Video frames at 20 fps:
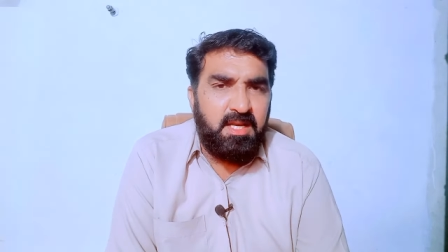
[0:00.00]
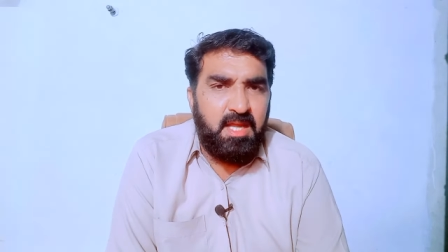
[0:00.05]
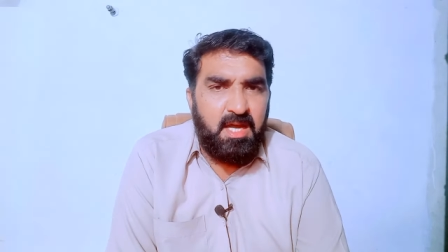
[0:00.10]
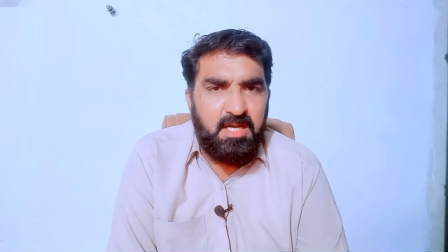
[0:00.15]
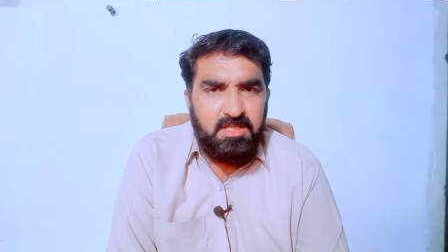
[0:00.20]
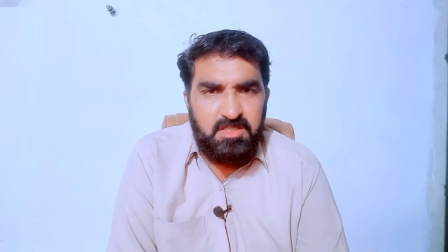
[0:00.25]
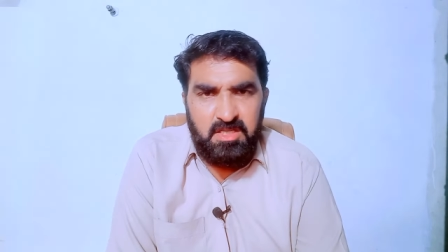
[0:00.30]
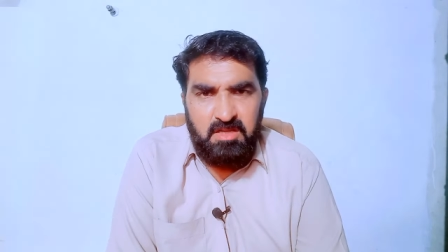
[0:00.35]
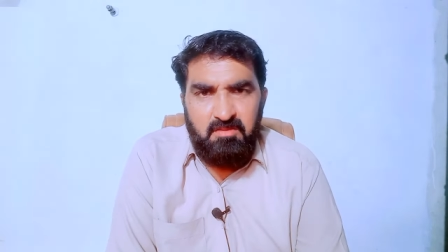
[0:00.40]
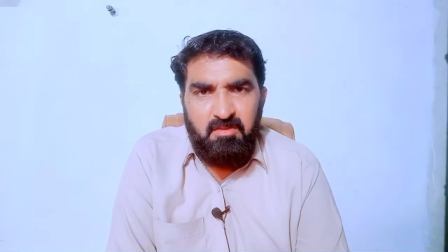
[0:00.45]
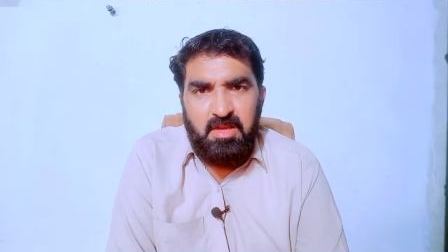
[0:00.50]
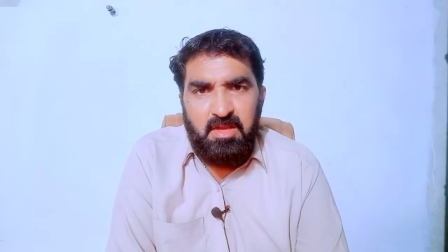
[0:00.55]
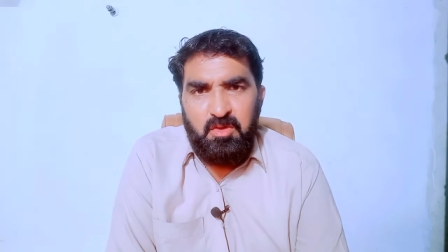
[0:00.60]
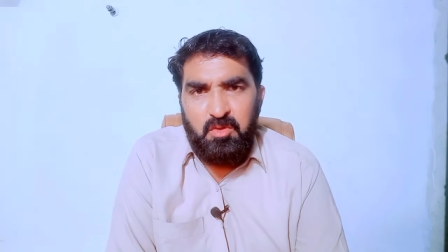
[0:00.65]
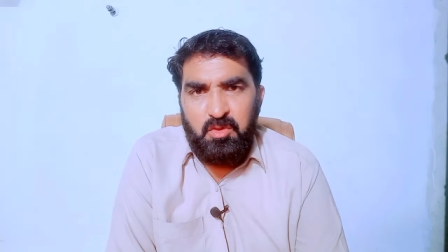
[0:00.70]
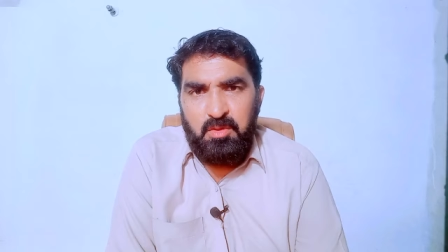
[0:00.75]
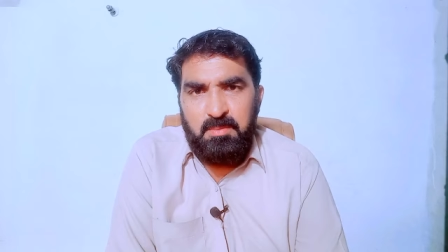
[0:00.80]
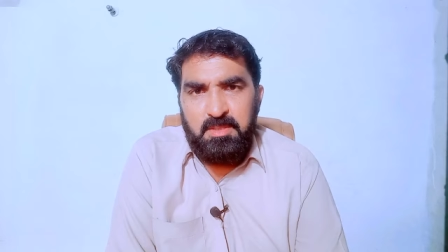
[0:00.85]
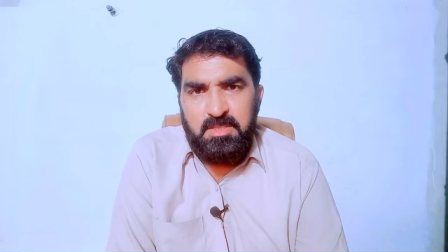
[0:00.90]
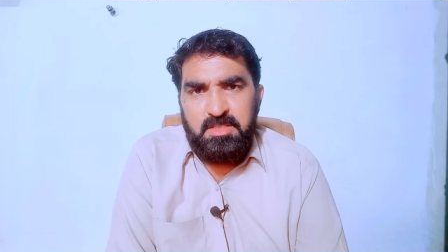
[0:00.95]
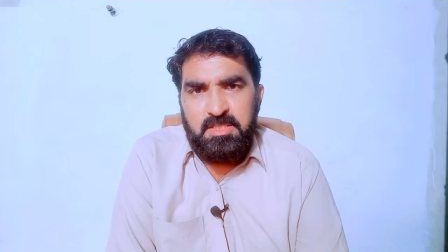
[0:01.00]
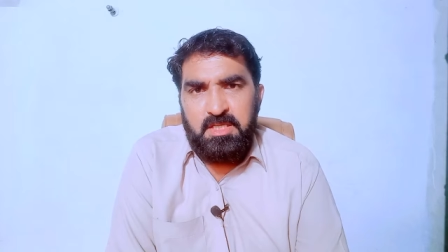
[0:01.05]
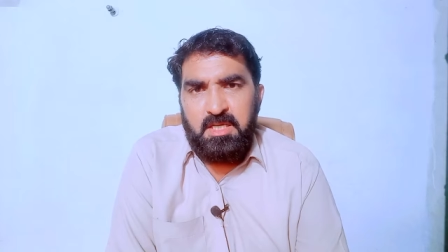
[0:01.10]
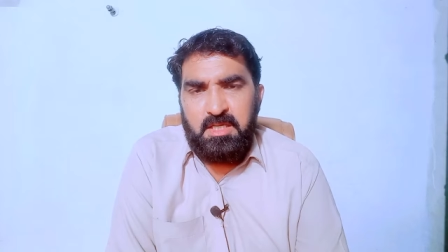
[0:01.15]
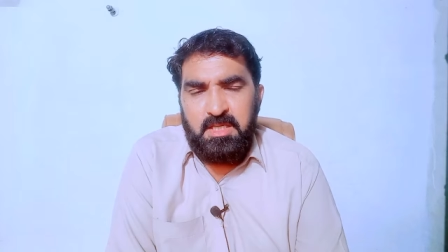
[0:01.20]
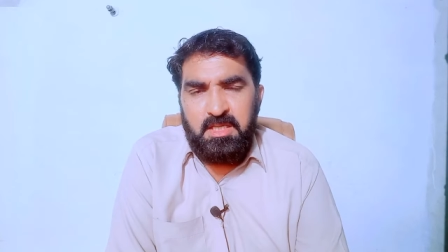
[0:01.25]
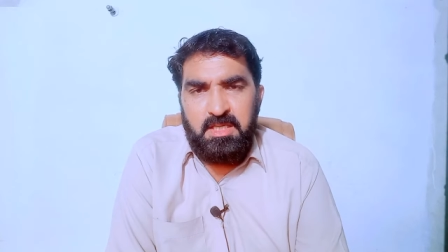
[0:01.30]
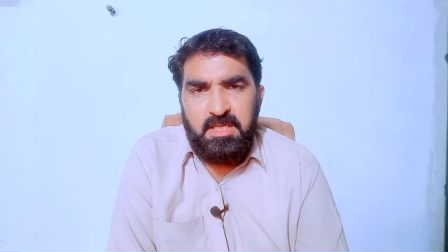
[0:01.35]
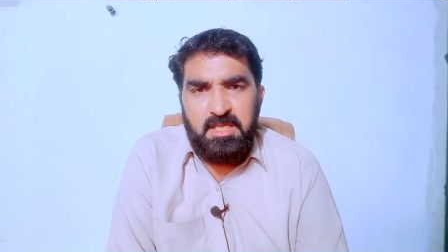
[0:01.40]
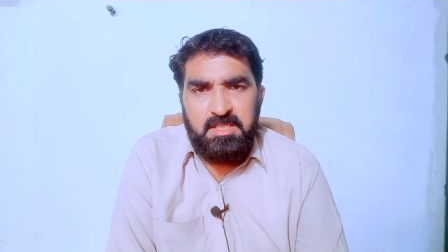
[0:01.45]
नाचने वालों के बच्चे
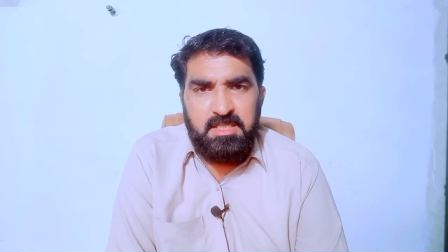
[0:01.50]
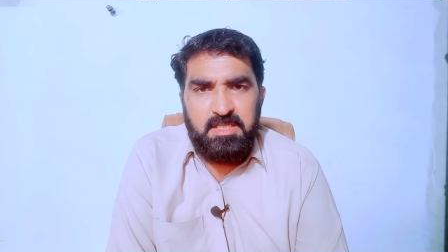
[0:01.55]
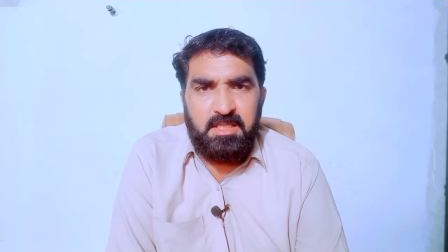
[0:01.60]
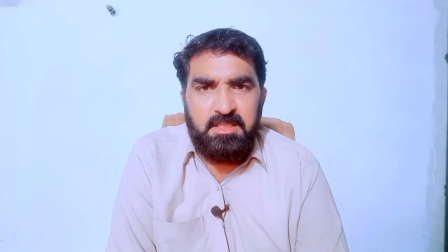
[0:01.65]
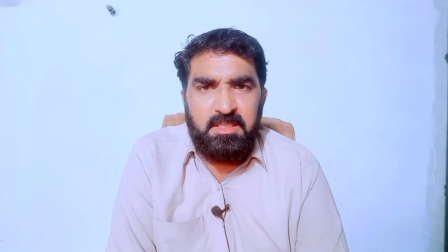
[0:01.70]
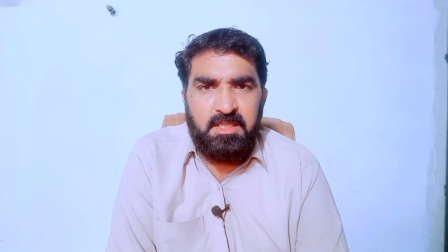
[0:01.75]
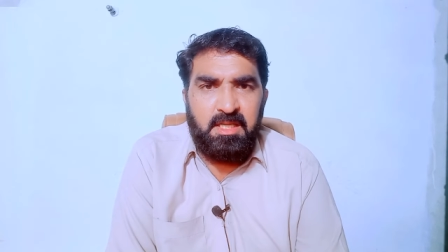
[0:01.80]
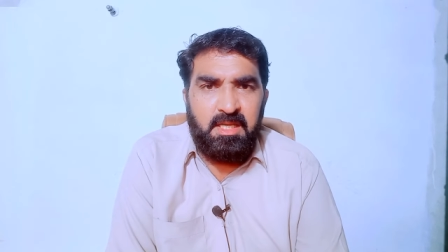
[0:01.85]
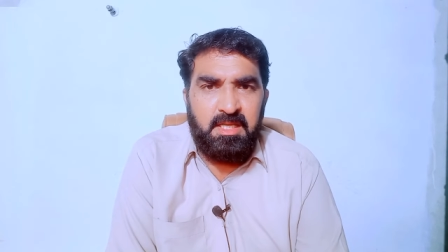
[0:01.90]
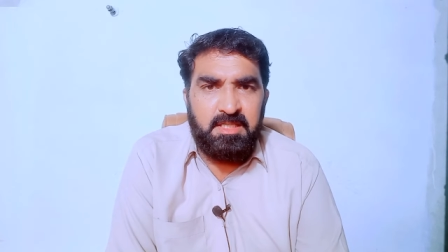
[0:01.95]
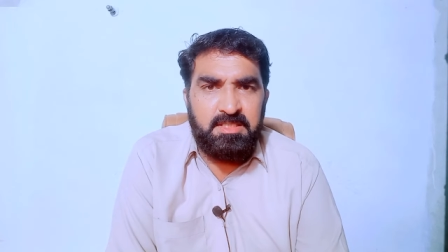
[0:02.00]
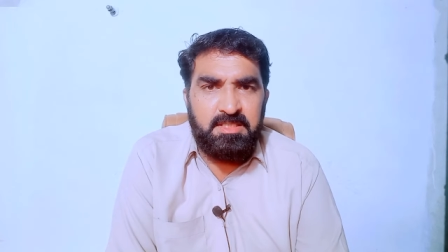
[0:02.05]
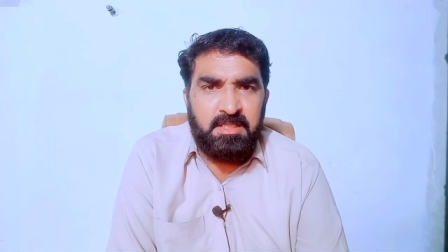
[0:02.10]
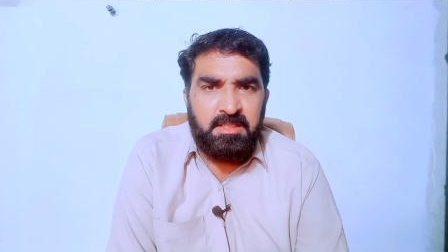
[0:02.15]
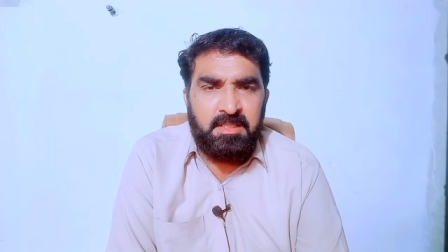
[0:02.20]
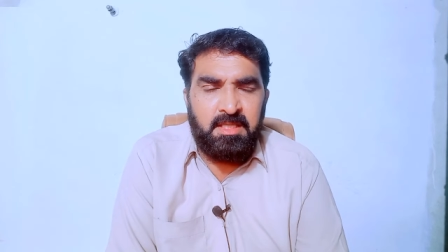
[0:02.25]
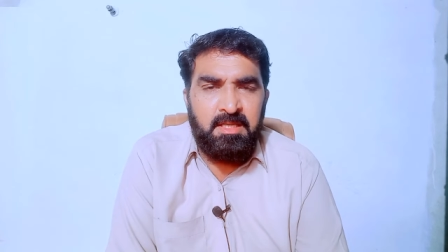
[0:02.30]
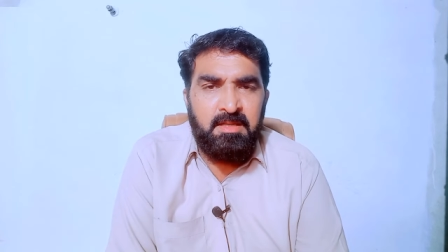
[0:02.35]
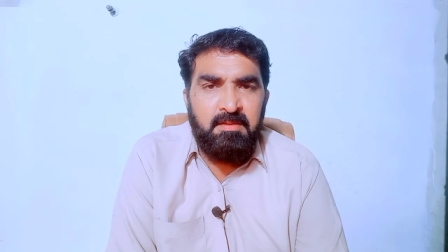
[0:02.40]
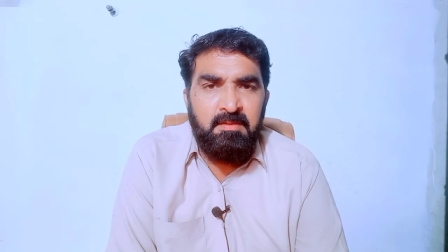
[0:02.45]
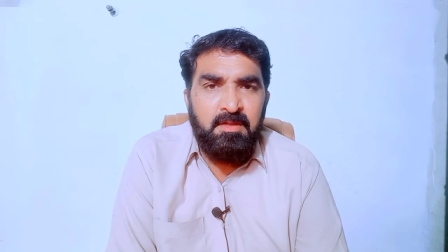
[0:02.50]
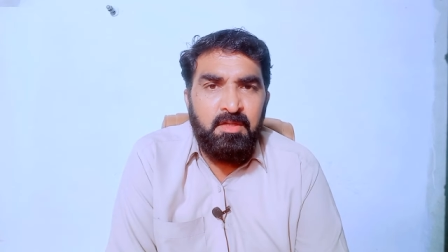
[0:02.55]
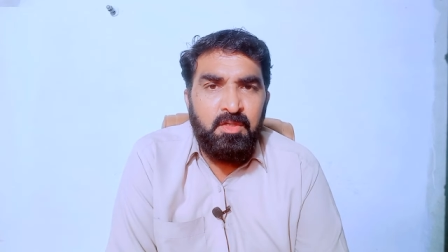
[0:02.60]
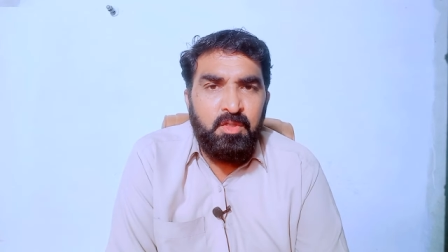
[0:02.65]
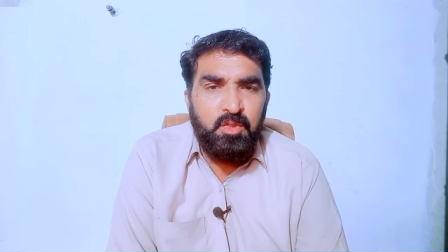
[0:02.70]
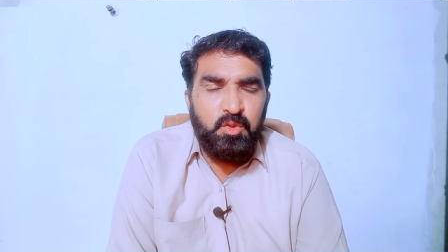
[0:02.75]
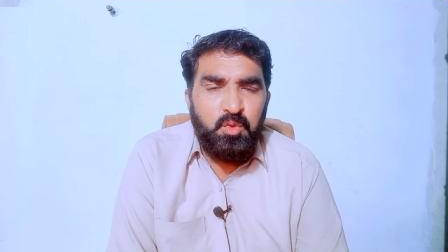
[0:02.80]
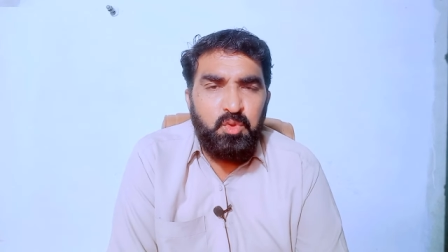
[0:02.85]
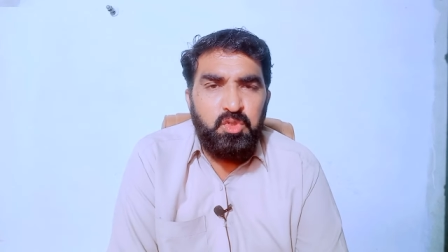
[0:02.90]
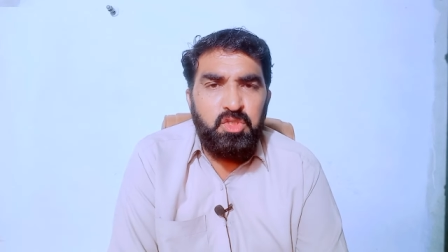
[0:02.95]
हकीकी आज़ादी नहीं ले सकते
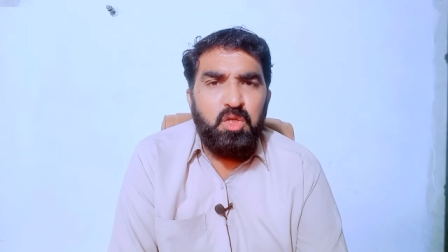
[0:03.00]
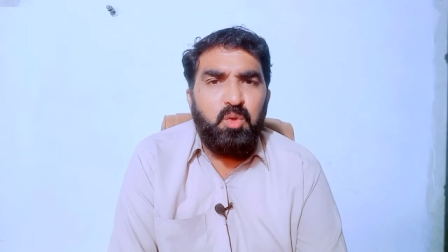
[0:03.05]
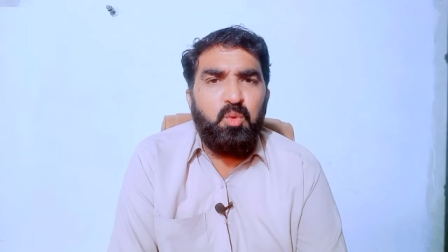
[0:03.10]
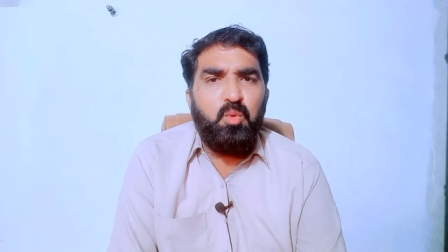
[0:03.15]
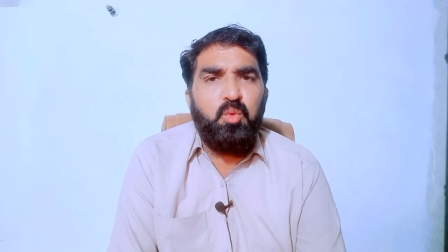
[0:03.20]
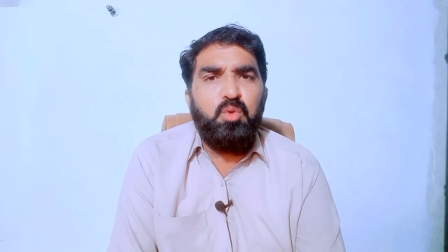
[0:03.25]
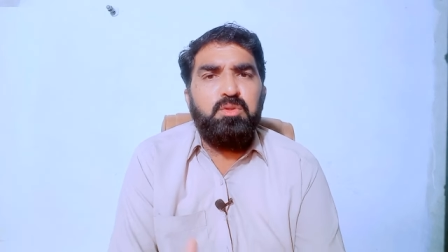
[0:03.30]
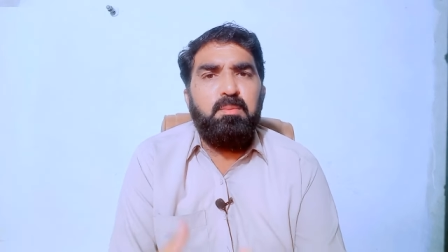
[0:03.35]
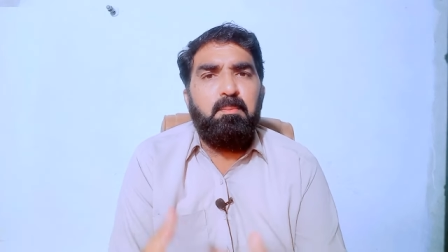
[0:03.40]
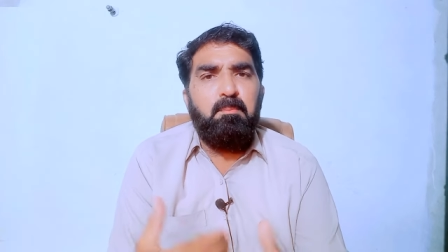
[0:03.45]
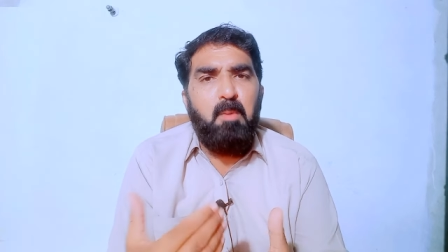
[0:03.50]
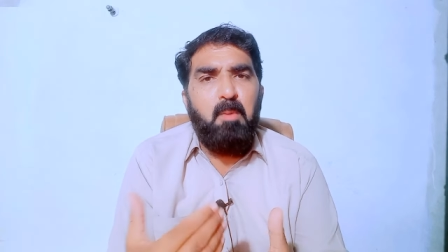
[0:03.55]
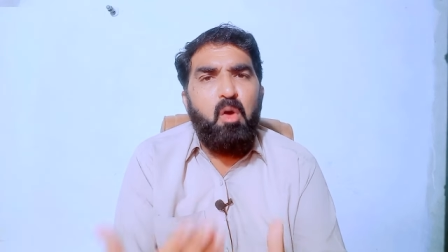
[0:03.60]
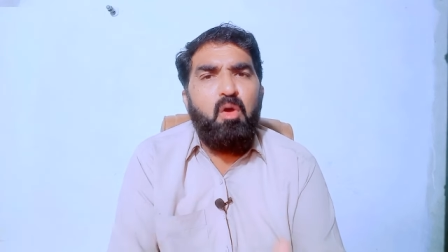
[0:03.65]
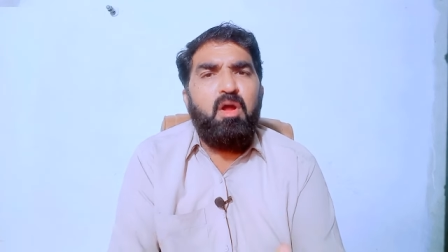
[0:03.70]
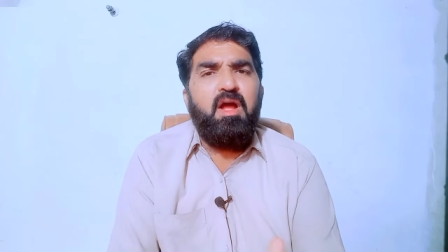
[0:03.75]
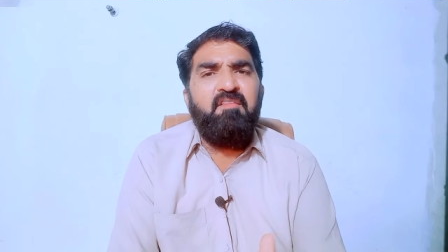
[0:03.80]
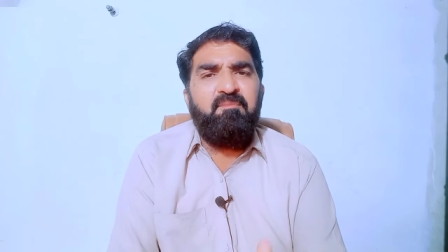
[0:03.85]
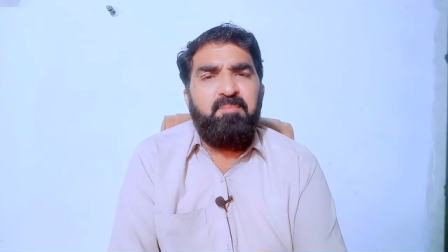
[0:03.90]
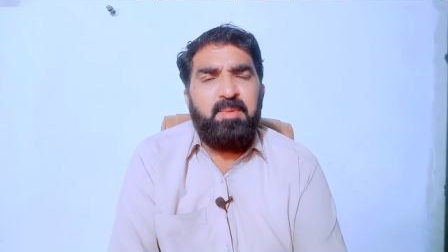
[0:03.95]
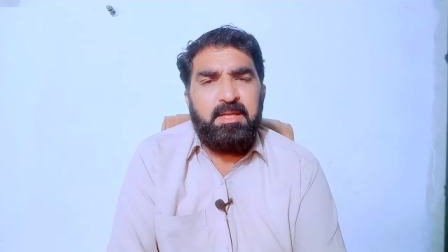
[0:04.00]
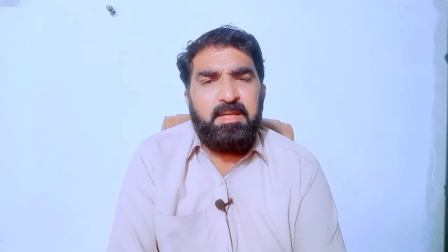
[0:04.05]
तो ये खुद मौका